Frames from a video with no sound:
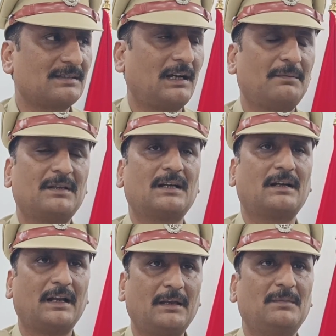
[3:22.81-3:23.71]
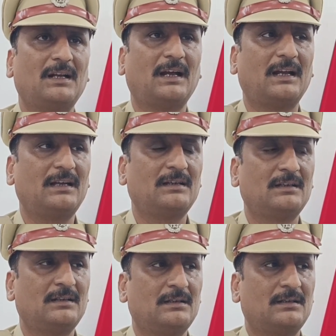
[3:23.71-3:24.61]
वैसा अभी तक नहीं मिला है
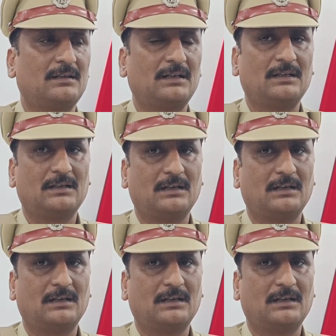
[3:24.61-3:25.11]
कि